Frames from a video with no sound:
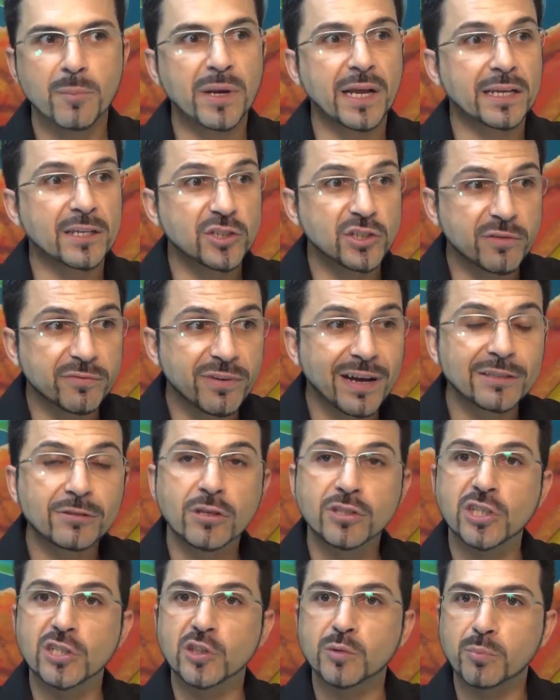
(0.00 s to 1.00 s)
para que de
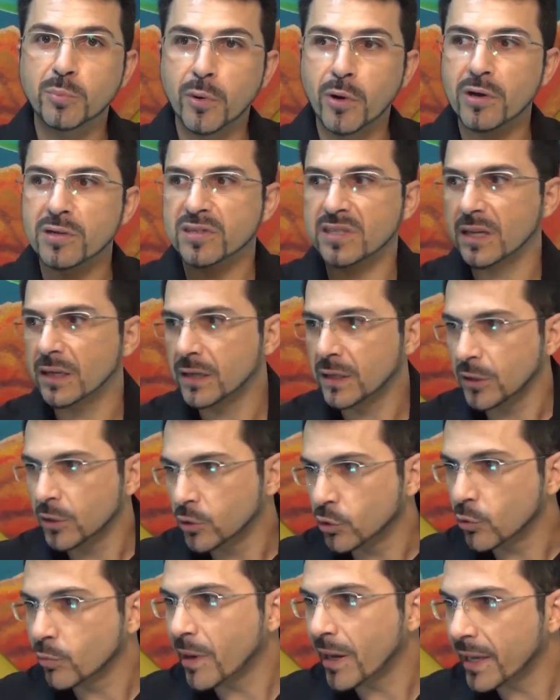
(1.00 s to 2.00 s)
fato a gente possa,
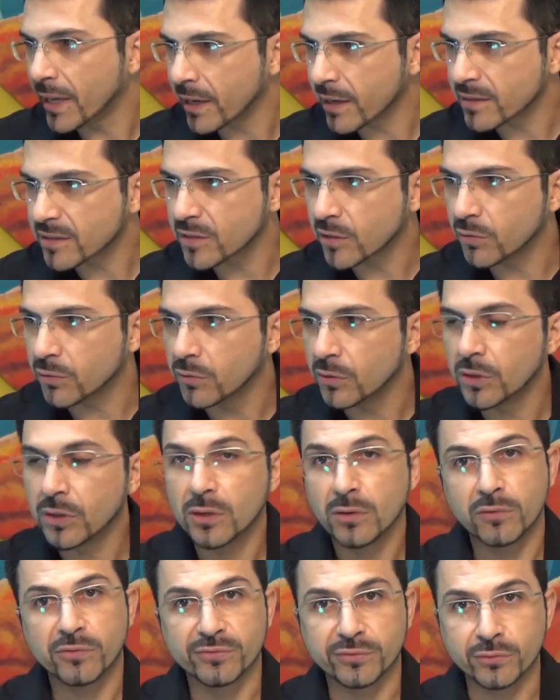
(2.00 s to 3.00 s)
numa relação
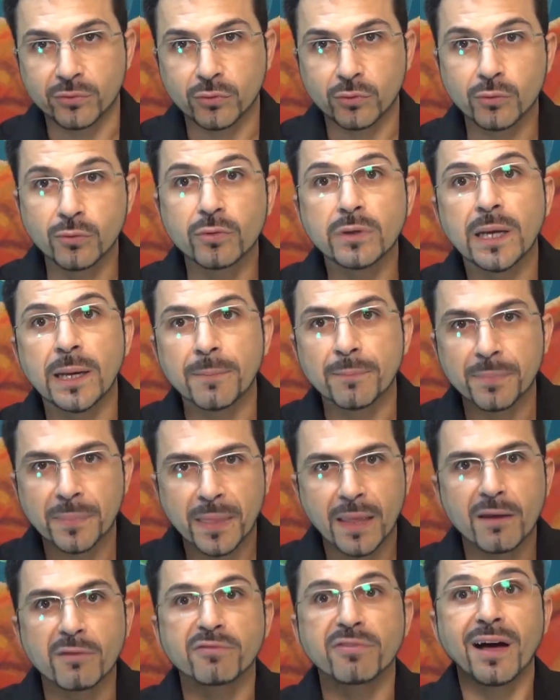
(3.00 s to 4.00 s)

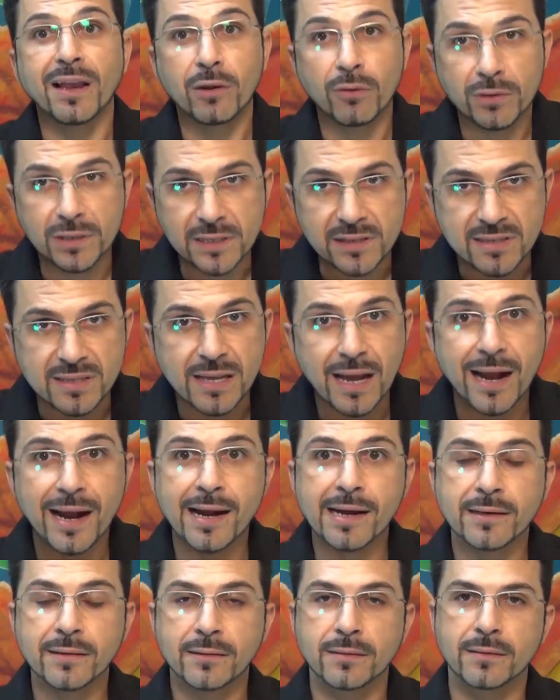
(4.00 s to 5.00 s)
futura,
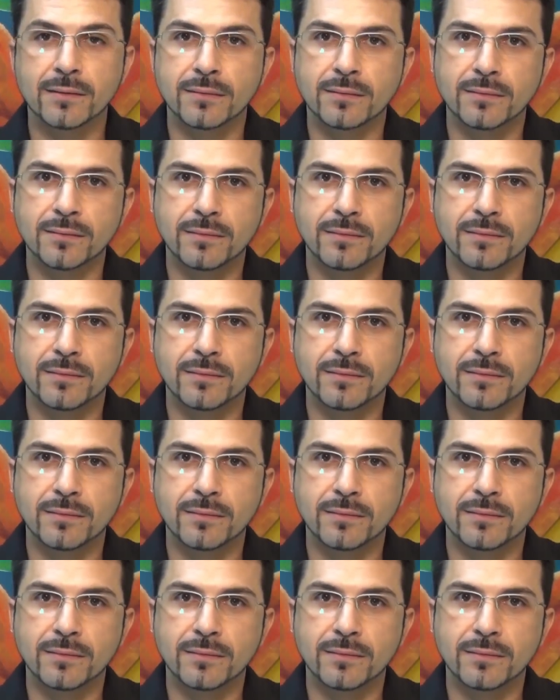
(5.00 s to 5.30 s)
valorizar,